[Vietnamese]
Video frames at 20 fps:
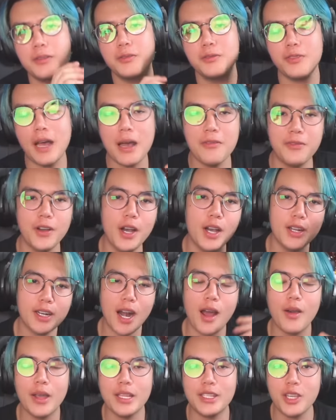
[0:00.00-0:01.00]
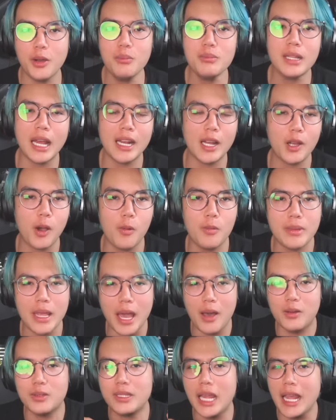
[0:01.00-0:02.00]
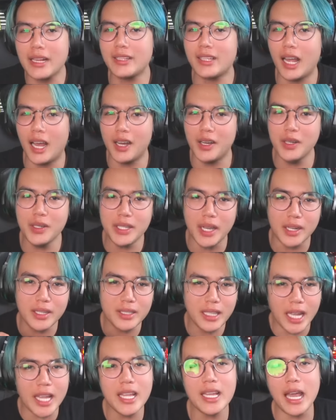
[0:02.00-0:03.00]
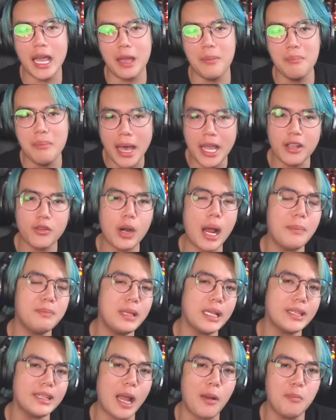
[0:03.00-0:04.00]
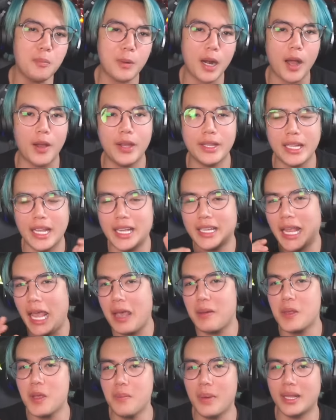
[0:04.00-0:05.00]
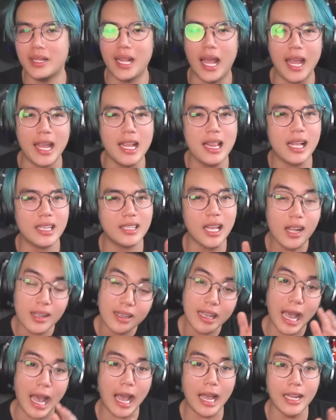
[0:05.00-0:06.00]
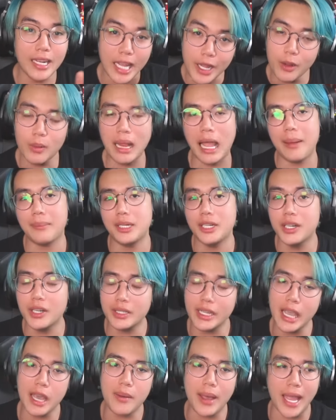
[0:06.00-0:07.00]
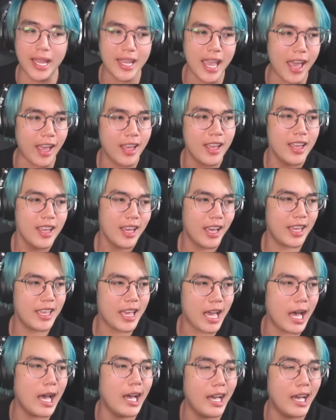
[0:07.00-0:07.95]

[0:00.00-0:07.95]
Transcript: và vừa rồi chúng ta đã cùng nhau test thử những thí nghiệm Minecraft TikTok rồi Thì theo như mình thấy là tất cả đều làm được nha các bạn nha Thì à,